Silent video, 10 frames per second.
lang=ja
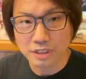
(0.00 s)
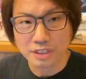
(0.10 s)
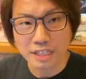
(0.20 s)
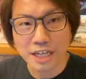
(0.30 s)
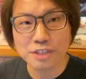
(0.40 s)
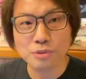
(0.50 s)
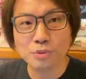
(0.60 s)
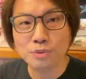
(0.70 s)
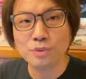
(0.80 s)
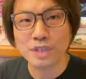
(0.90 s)
回
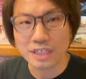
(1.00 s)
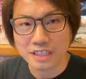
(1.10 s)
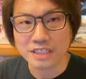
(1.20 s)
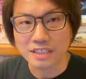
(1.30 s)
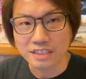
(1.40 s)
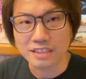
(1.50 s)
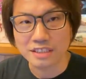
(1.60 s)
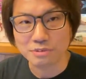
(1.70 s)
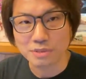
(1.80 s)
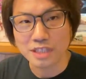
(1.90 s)
答動画に、
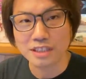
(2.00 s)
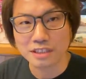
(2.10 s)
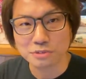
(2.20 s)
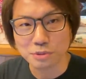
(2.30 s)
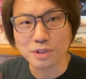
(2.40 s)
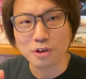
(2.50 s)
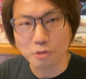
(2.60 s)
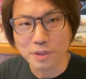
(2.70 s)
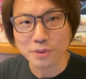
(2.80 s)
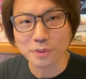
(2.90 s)
えー、と連絡というか
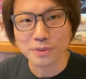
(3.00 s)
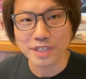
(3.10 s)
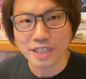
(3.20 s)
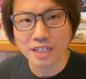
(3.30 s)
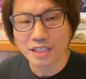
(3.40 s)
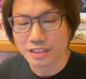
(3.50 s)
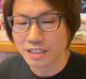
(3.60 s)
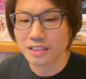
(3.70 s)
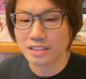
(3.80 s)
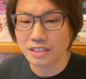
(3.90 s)
コメントをくれた
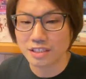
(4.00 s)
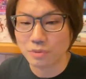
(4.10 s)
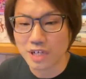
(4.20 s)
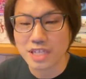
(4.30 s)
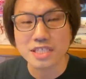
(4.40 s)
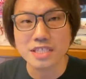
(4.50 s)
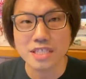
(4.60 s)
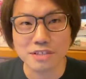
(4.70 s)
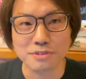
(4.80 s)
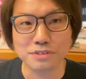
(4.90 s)
方々にお返しし
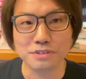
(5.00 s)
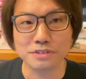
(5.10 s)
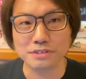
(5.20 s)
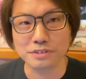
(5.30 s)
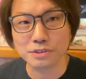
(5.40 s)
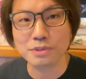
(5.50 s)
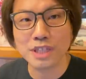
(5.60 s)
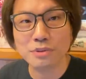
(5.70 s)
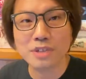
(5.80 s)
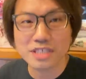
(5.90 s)
ていく、そん
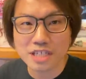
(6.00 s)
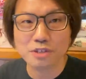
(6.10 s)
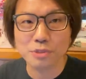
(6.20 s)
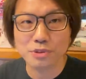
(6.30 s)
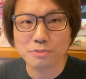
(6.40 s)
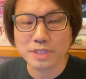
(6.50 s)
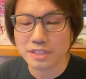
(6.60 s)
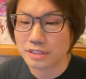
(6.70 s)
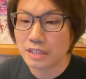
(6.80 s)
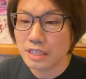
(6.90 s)
な動画にしたいと思っておりま
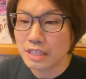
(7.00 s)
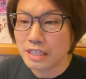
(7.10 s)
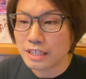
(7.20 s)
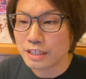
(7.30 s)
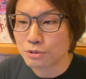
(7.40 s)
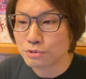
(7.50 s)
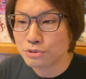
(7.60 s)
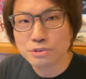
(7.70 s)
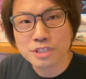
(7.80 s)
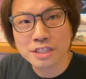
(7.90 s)
す。えー、とく
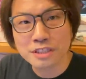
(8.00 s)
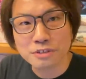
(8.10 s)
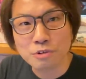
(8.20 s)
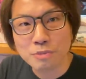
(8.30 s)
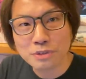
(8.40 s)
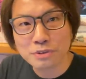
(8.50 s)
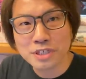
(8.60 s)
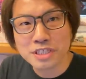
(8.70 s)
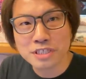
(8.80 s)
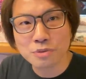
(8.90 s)
におチャンネルコメント
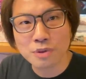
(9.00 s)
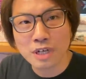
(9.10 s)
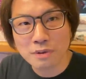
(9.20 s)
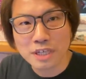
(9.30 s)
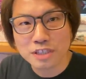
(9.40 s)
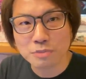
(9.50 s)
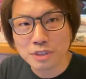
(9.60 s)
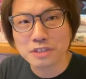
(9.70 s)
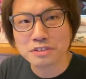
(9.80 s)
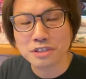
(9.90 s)
返信動画はいつも
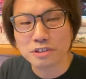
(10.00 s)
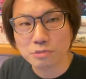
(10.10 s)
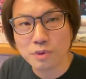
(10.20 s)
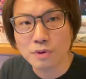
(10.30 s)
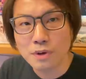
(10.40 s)
なんですけれども、